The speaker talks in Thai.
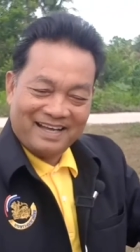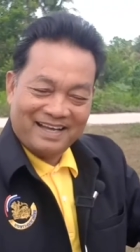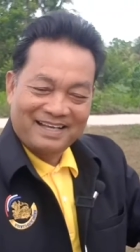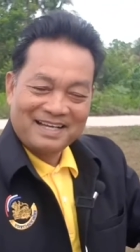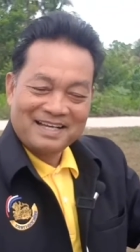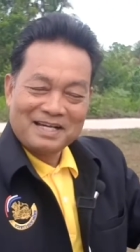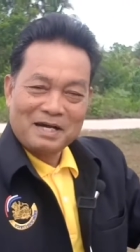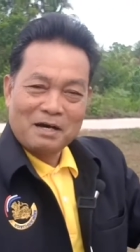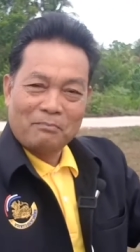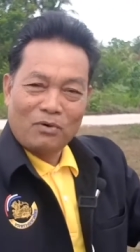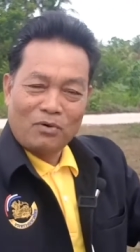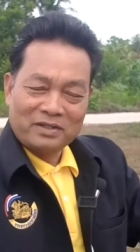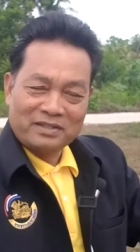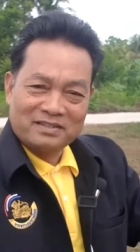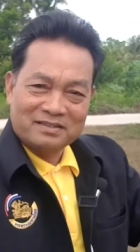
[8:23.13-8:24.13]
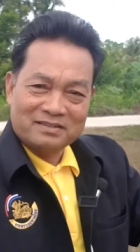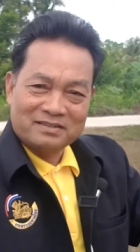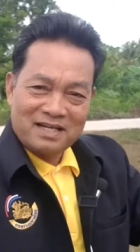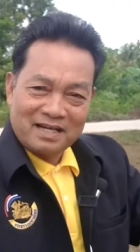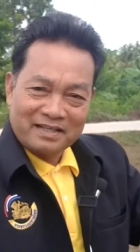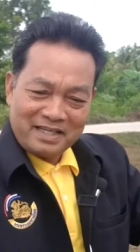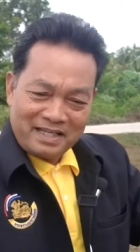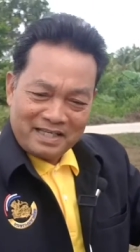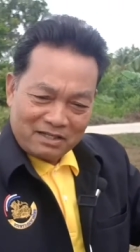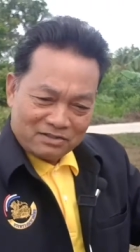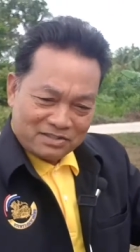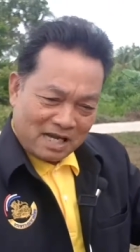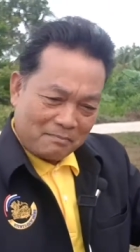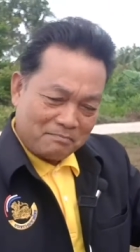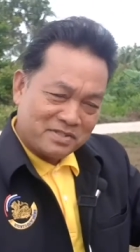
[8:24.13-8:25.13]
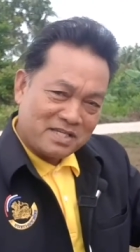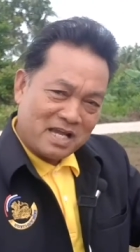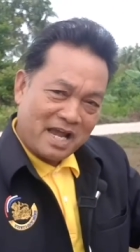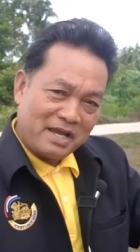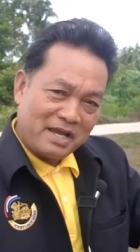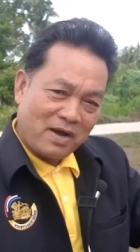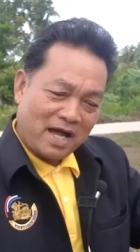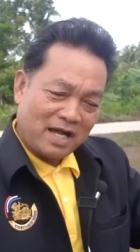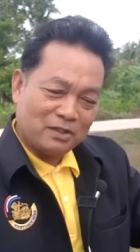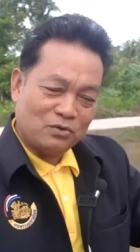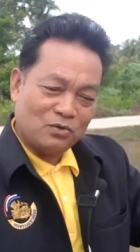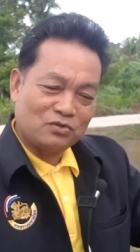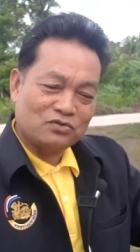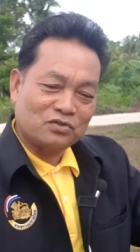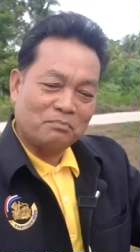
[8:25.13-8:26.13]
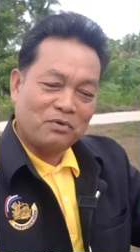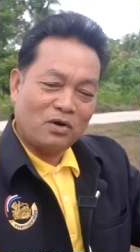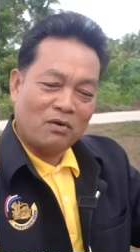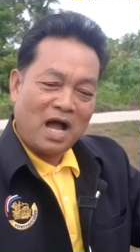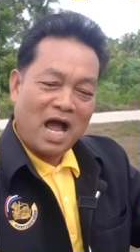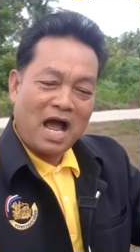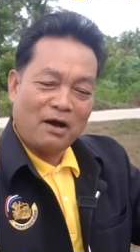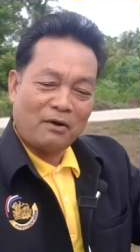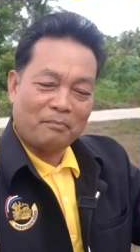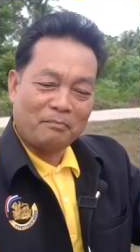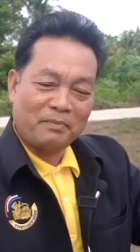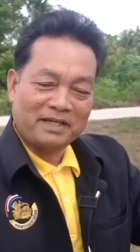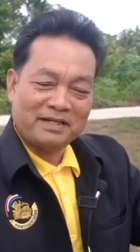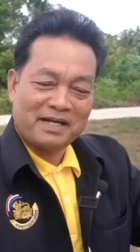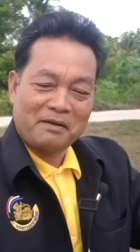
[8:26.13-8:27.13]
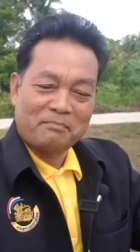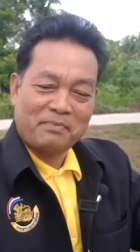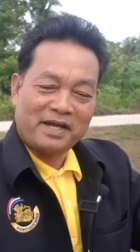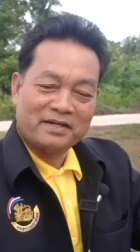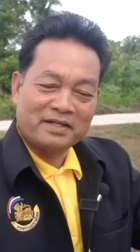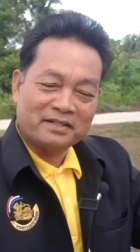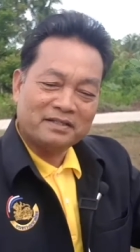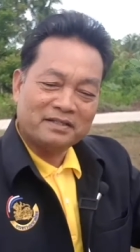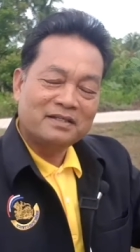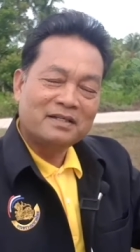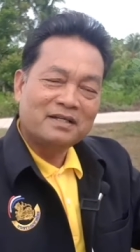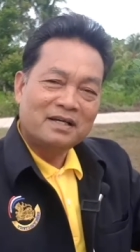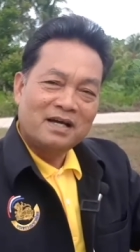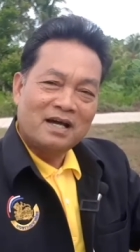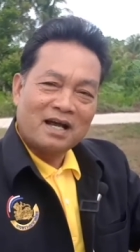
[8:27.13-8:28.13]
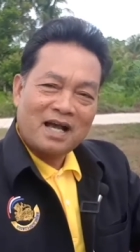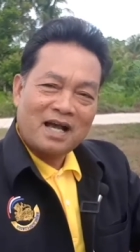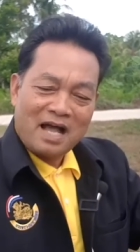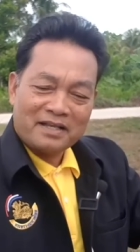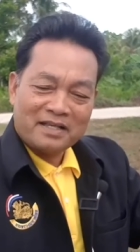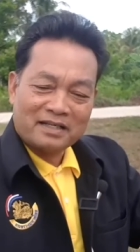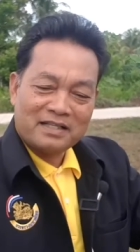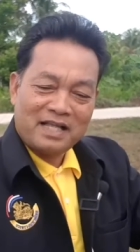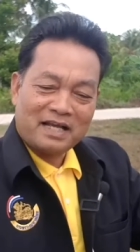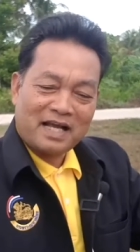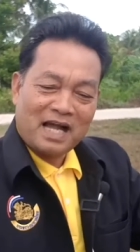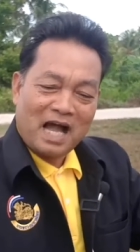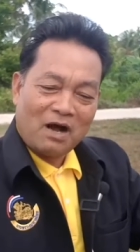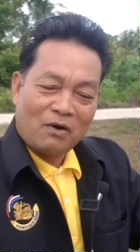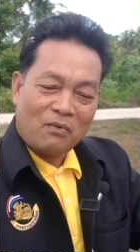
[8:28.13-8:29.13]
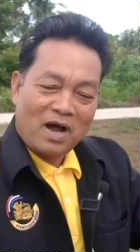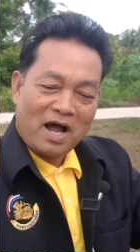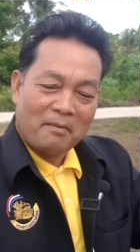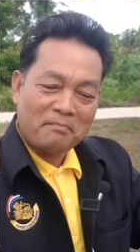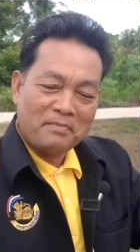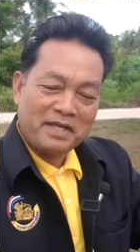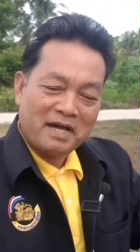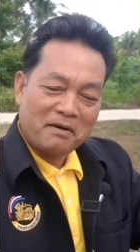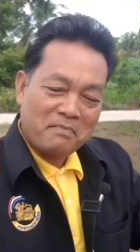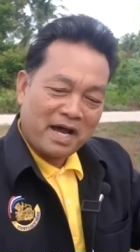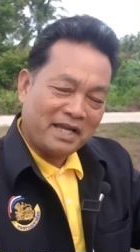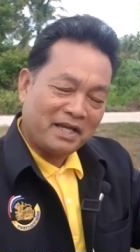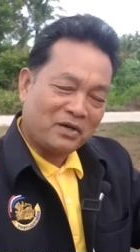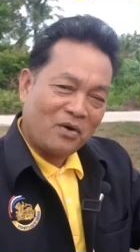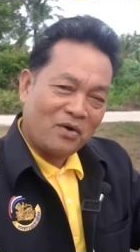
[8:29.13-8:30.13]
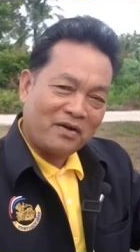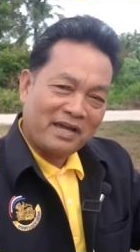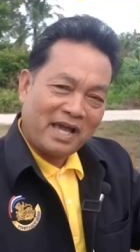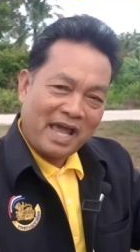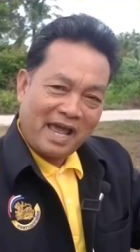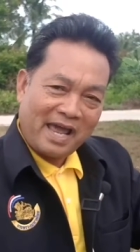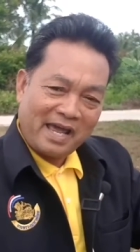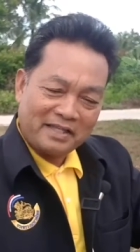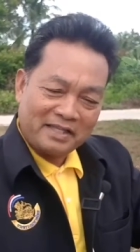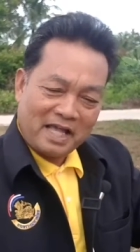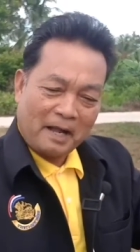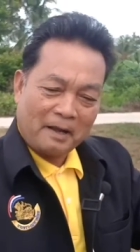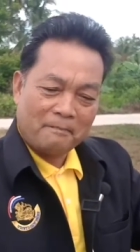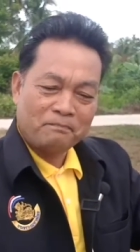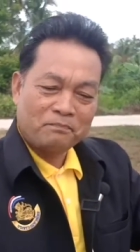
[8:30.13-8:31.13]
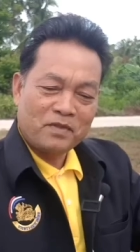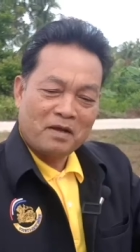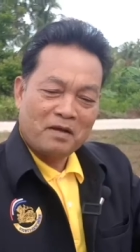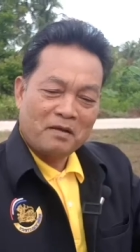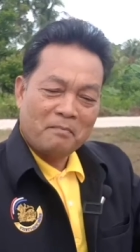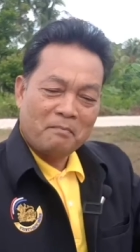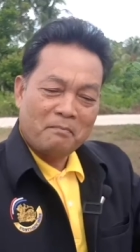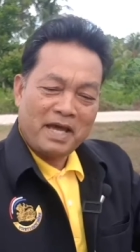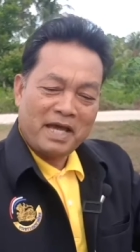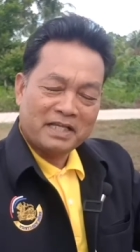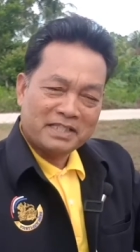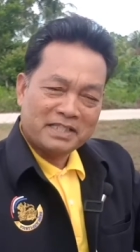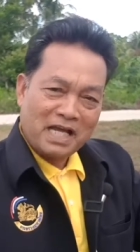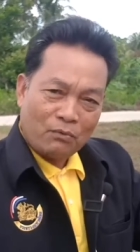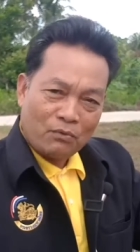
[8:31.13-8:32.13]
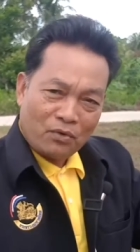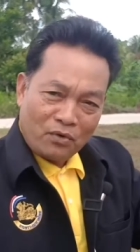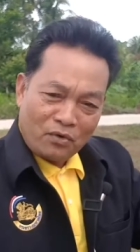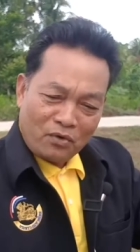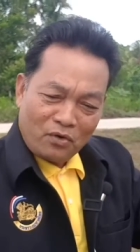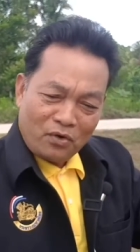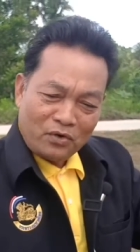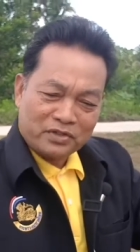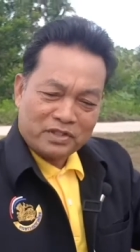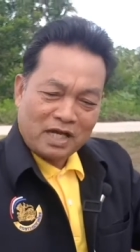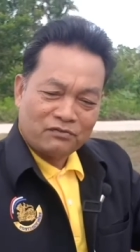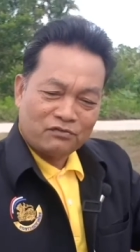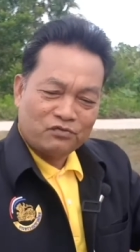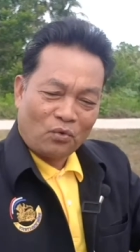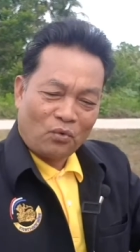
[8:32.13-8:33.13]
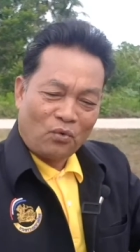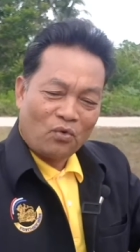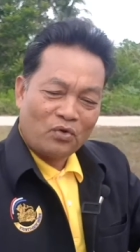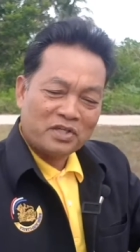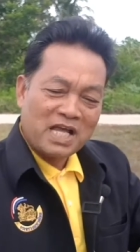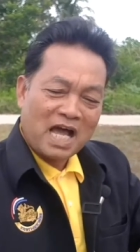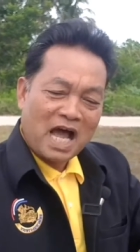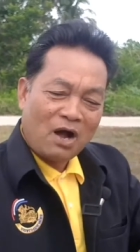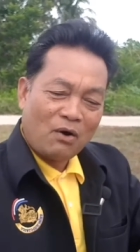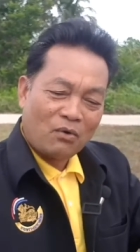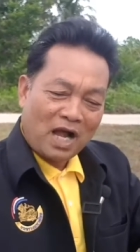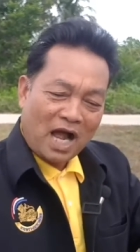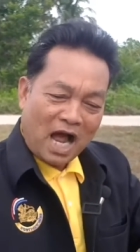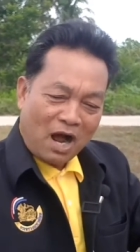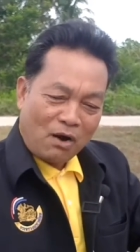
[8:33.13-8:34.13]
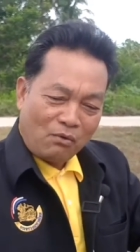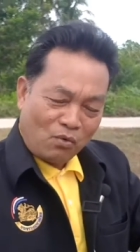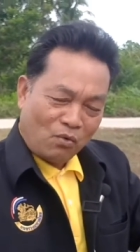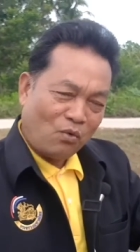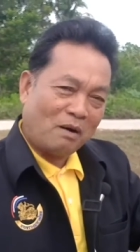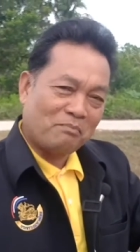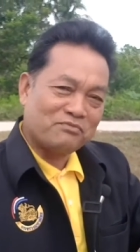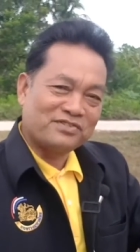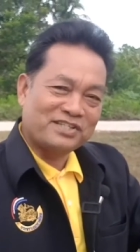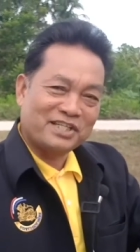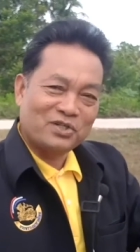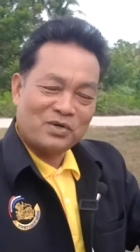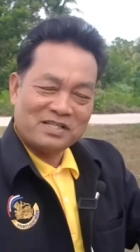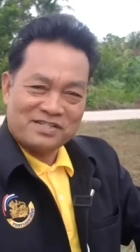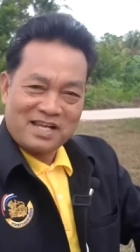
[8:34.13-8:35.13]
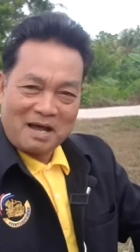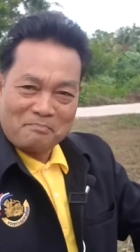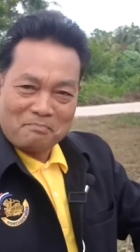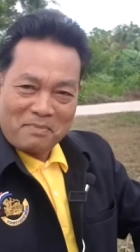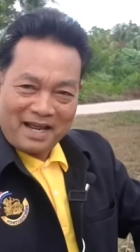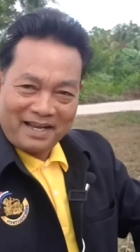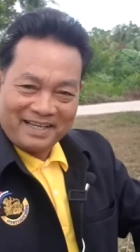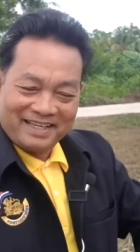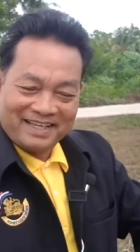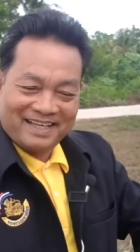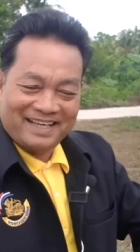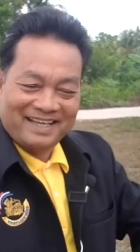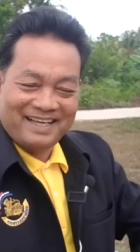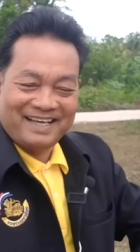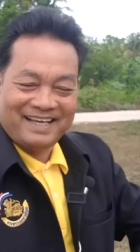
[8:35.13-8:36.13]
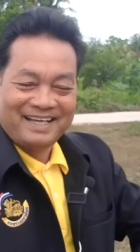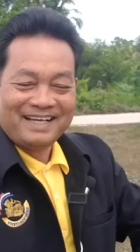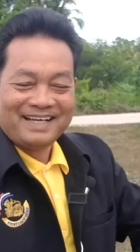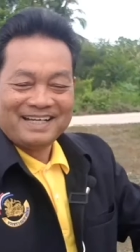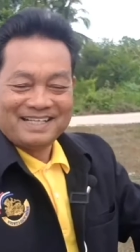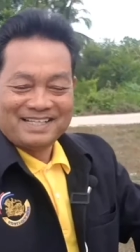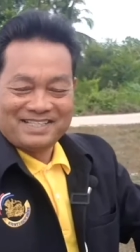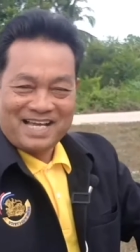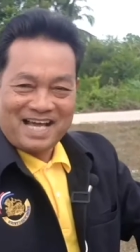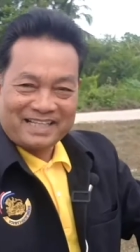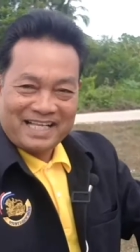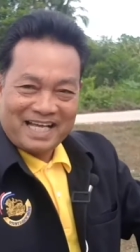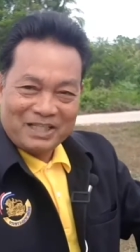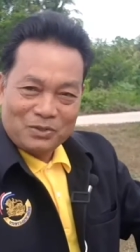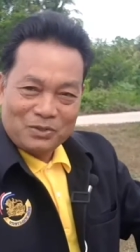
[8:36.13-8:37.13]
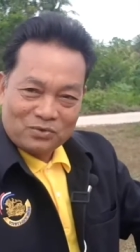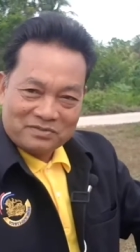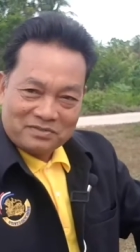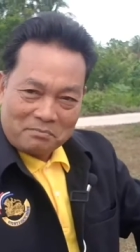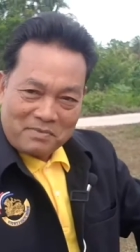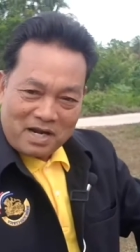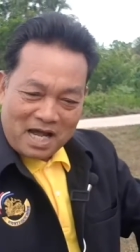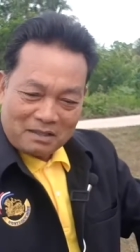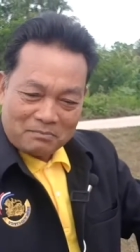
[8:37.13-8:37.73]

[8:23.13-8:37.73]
พูดถึงเรื่องนี้แล้วช้ำใจว่ะลุงสมพงษ์อ้าวเป็นไรไปเหรอข้ายังได้ข่าวว่าเมียใหม่ของแกน่ะแม่เจ้าโว้ยทั้งสูงยาวขาวอวบเสียด้วยซ้ำไป จากนั้นลุงสำราญบอกว่า